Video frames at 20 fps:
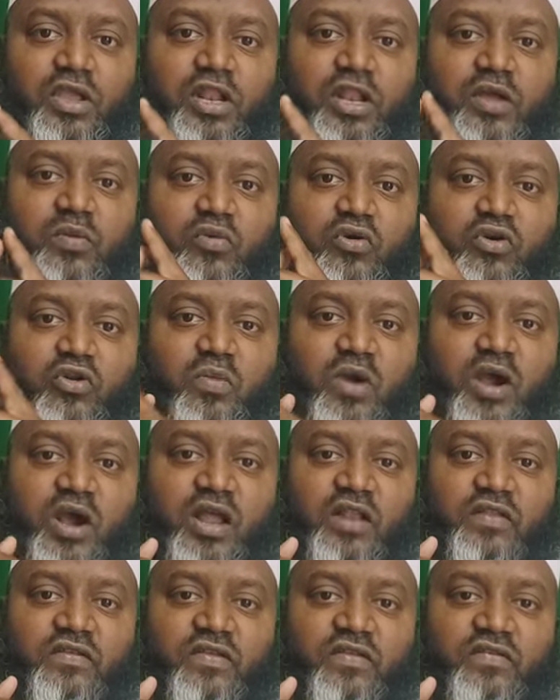ఇలా మూడు
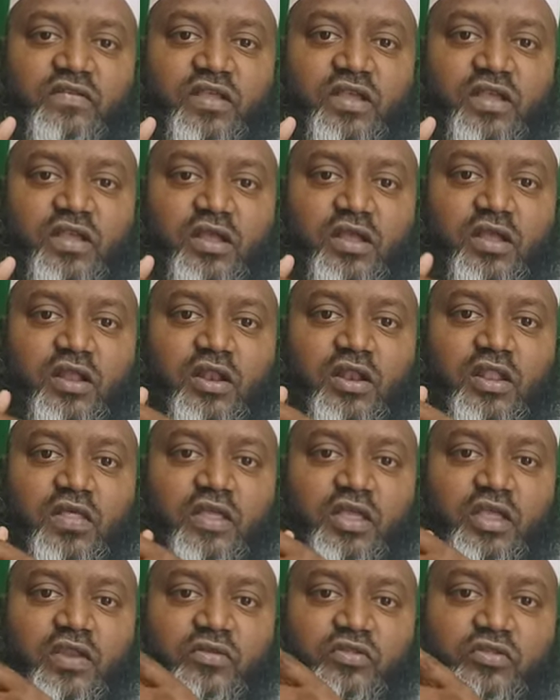భాగాలు చేస్తే
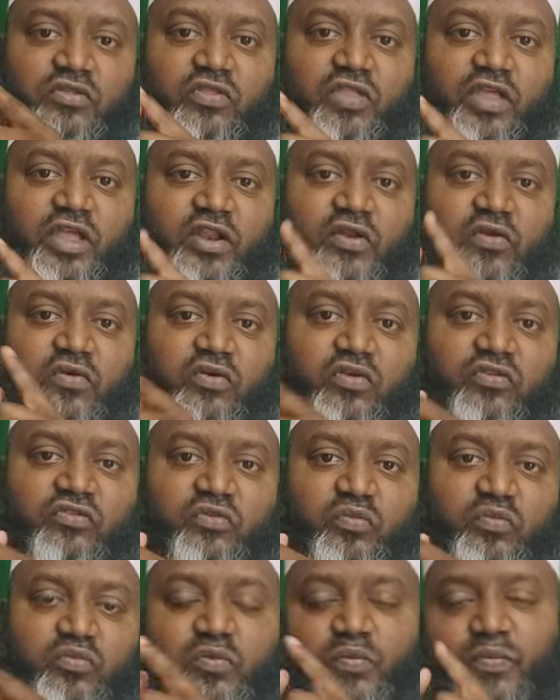లేదా ఇరవై తొమ్మిది అయినా
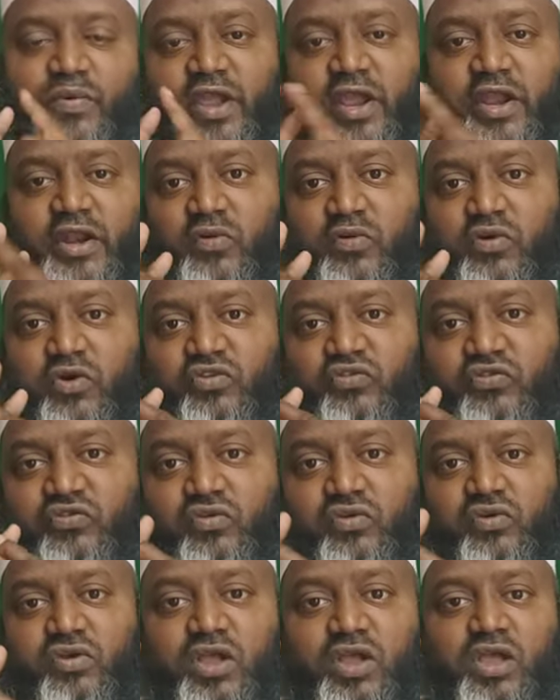ఉండొచ్చు ముప్పై అయినా ఉండొచ్చు